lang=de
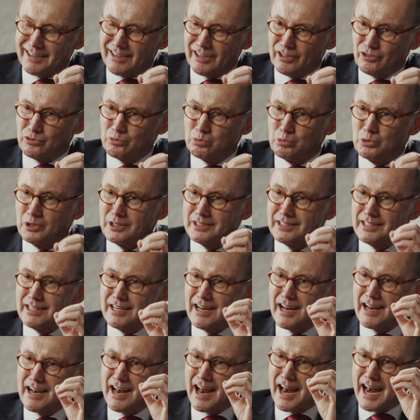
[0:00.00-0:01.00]
Es wurde
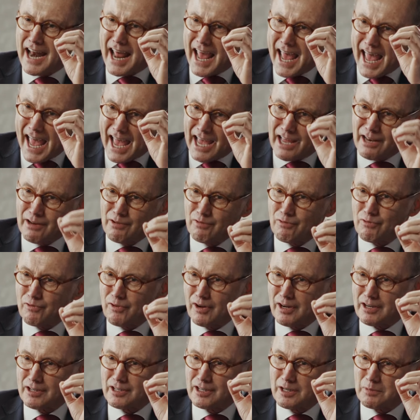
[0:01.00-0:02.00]
ihnen eine
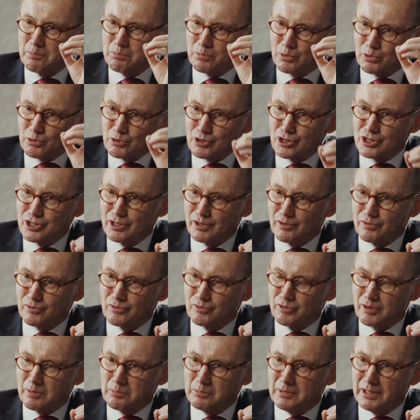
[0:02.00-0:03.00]
einfache Botschaft
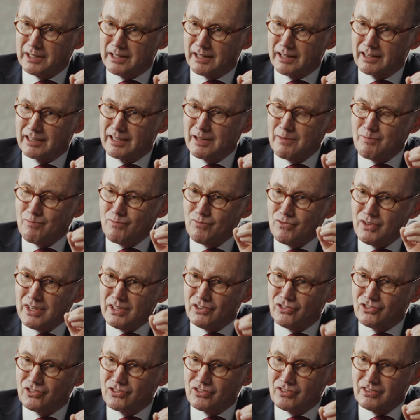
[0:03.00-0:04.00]
vermittelt, im
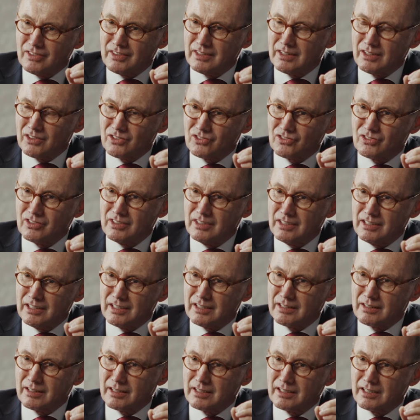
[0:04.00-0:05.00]
Wissen, dass sie
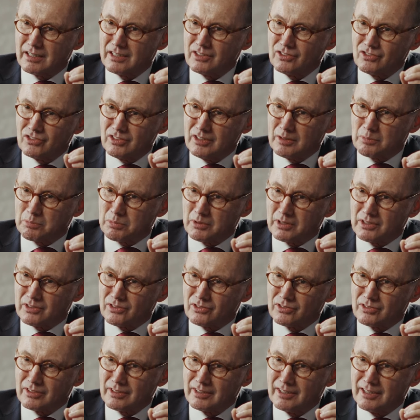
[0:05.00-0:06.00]
nicht realisierbar
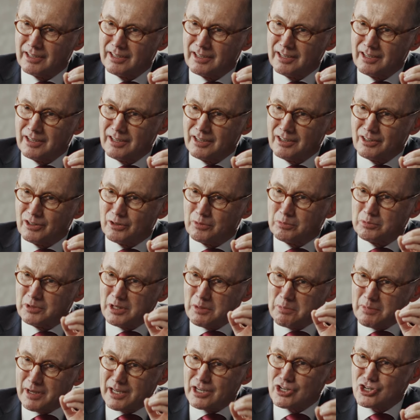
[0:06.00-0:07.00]
ist, um die
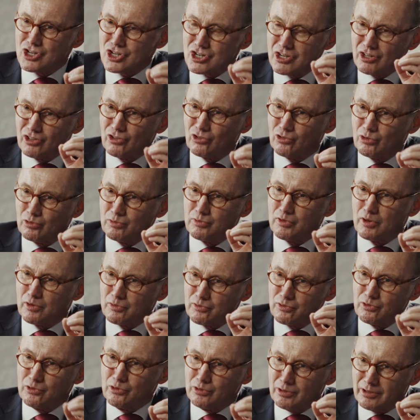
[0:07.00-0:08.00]
Menschen zu
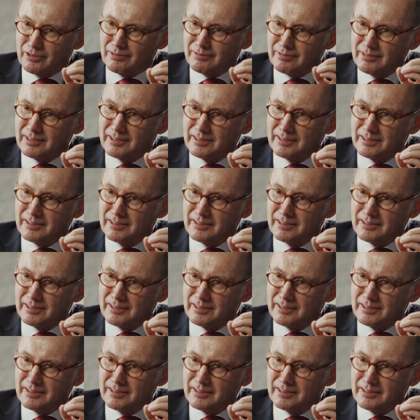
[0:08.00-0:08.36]
verführen.